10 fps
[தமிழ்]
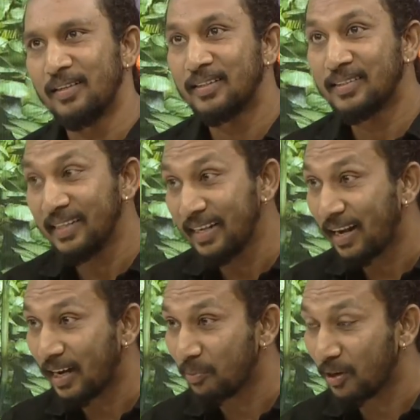
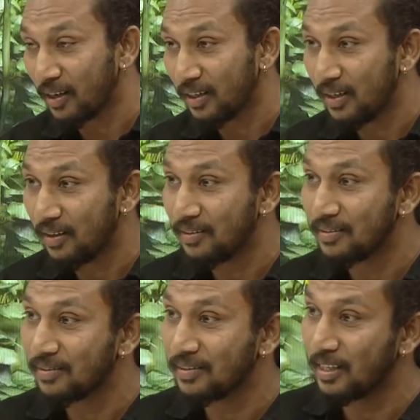சீரியல் ஆக்ட் பண்ணுறாங்க
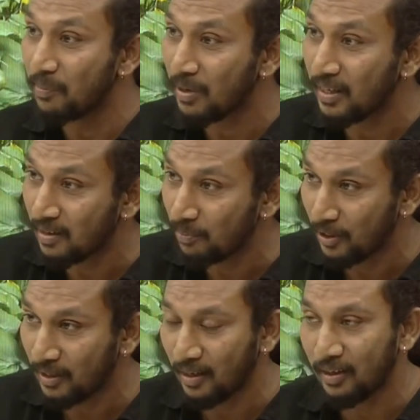ஸ்கிரிப்ட் ரைட்டராக
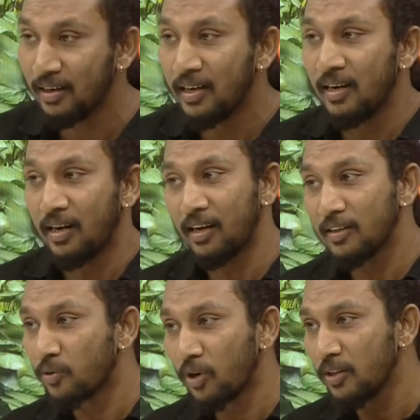போயிருக்காங்க
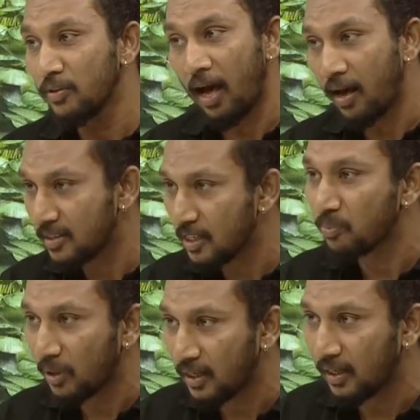நாங்கள் சொல்கிறது வந்து
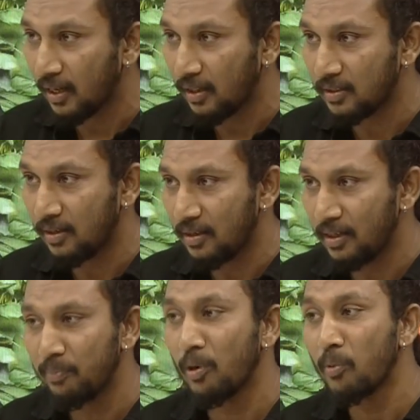ஆர்ஜிஎஸ் மட்டும் கிடையாது ஆக்சுவலி
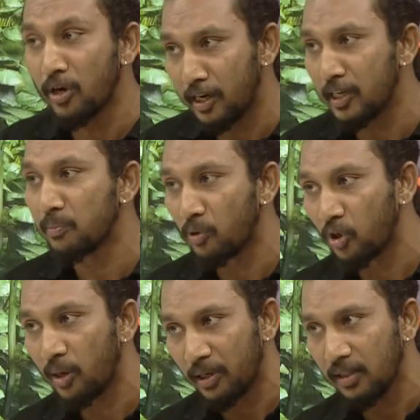டிப்ளமோ இன் ரேடியோ
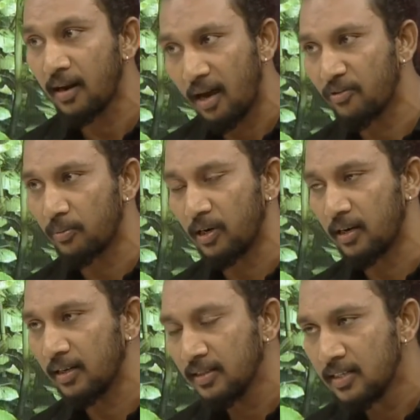ப்ரோக்ராமிங் தான் நான் ஆஃபர்
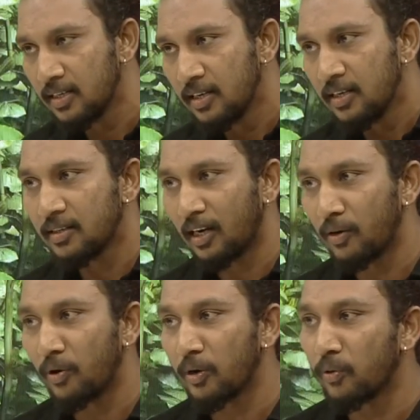பண்ணுறேன் ஸோ அங்கே
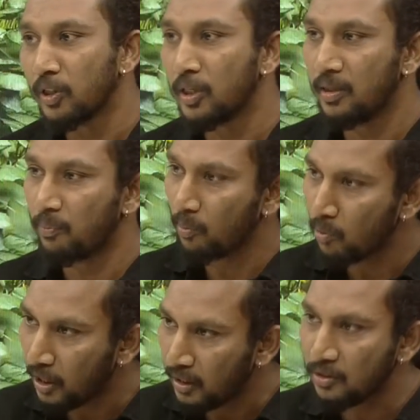வரவங்க வந்து ப்ரொமோ
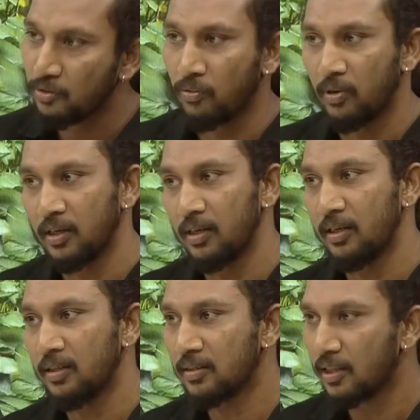ரைட்டர்ஸ் வருவாங்க
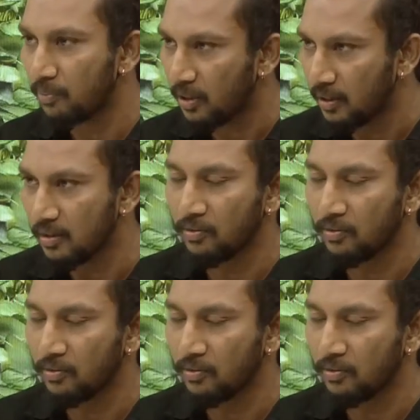ஸ்கிரிப்ட் ரைட்டர்ஸ்